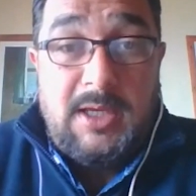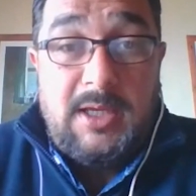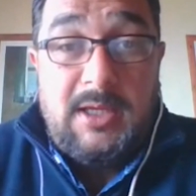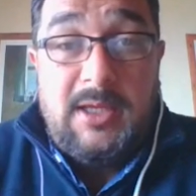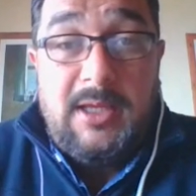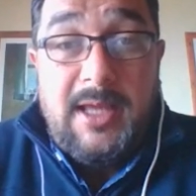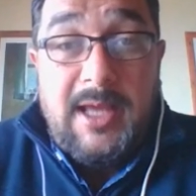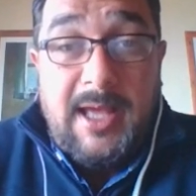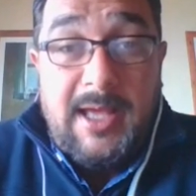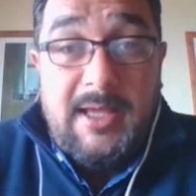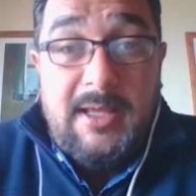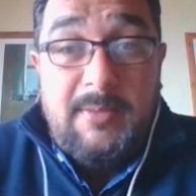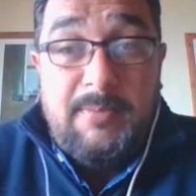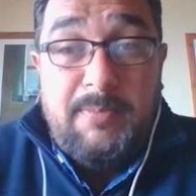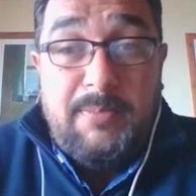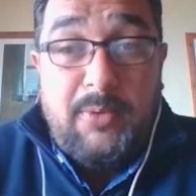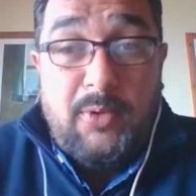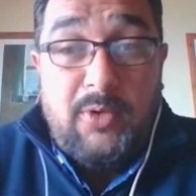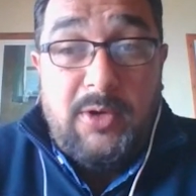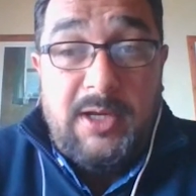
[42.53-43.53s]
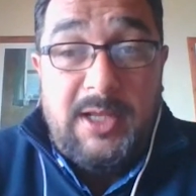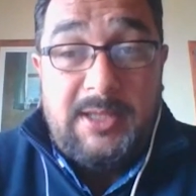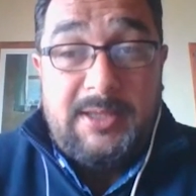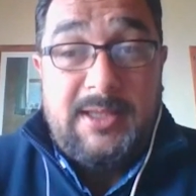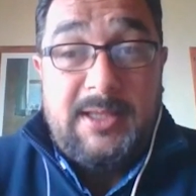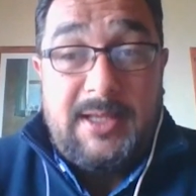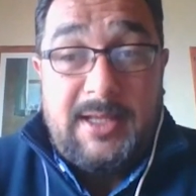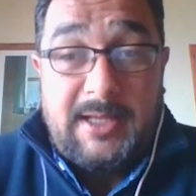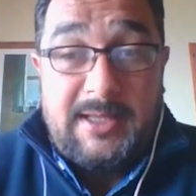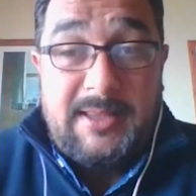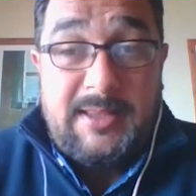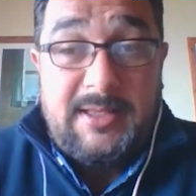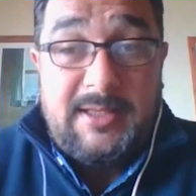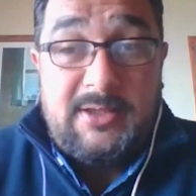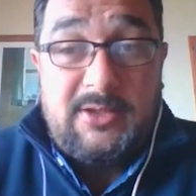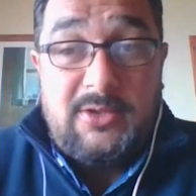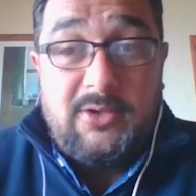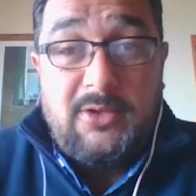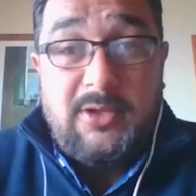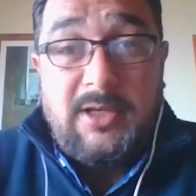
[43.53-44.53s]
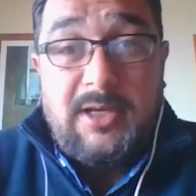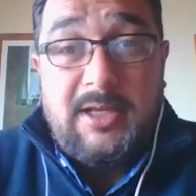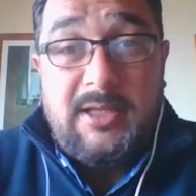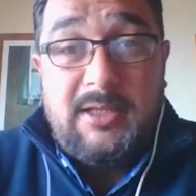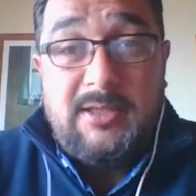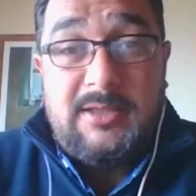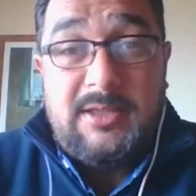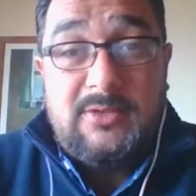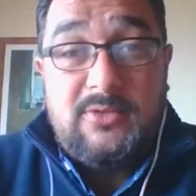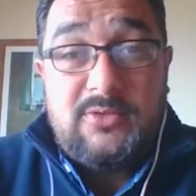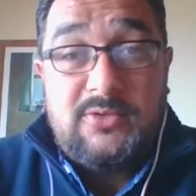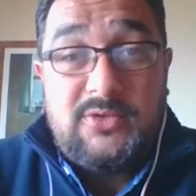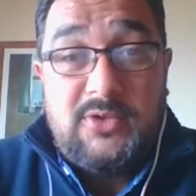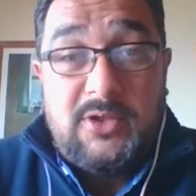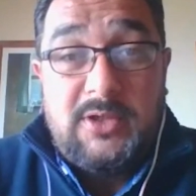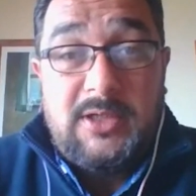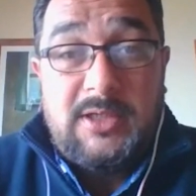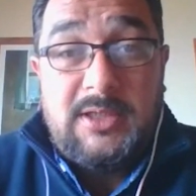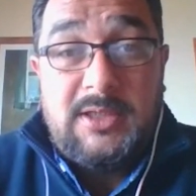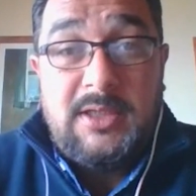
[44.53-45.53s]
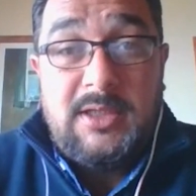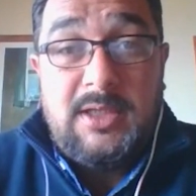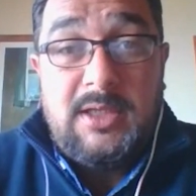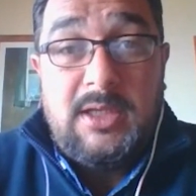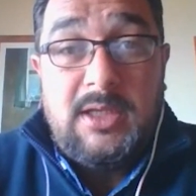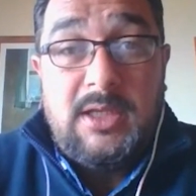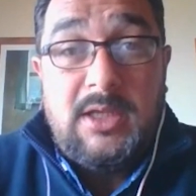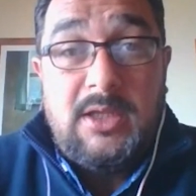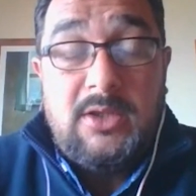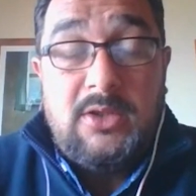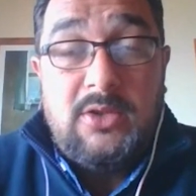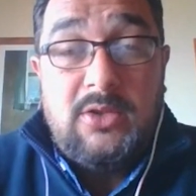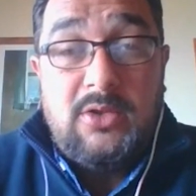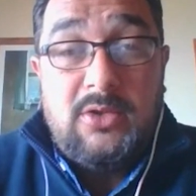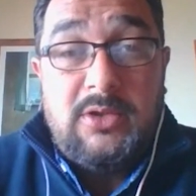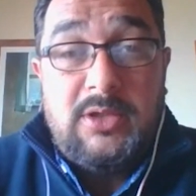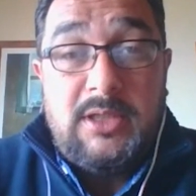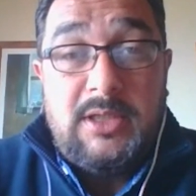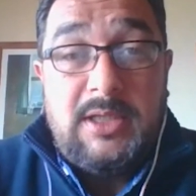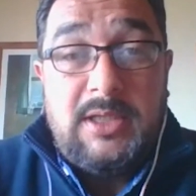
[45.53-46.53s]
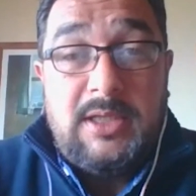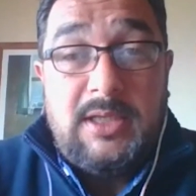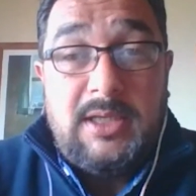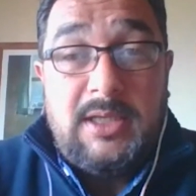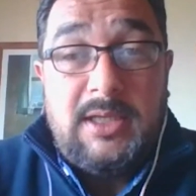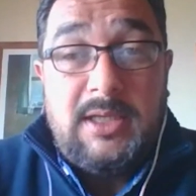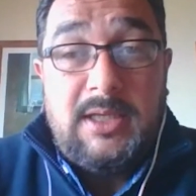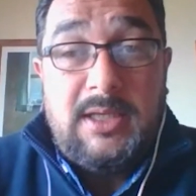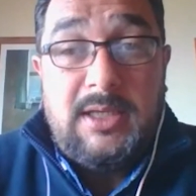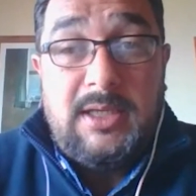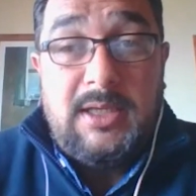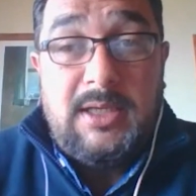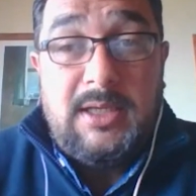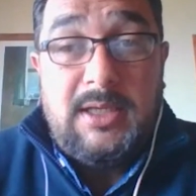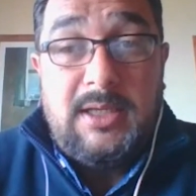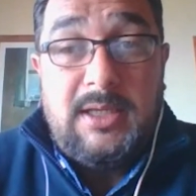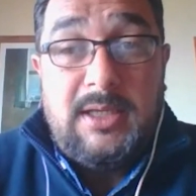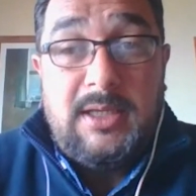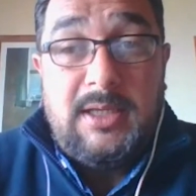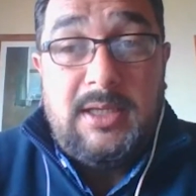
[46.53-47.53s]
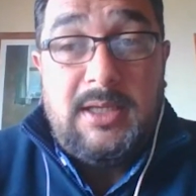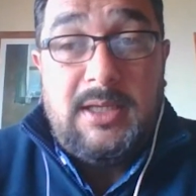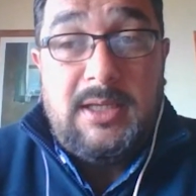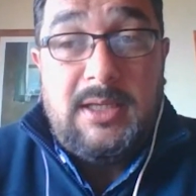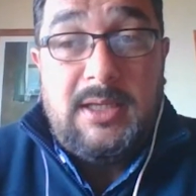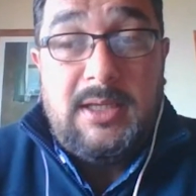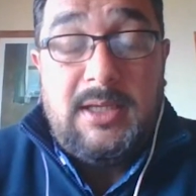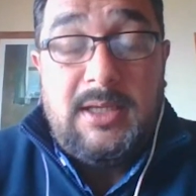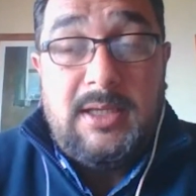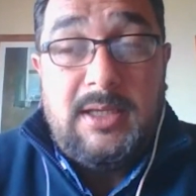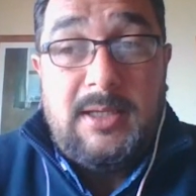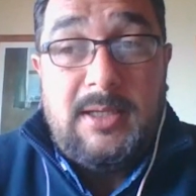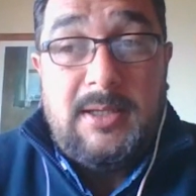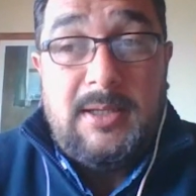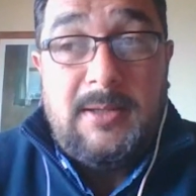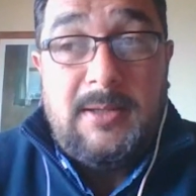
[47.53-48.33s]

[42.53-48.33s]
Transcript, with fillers: Y hay políticas dentro de las instituciones donde eh,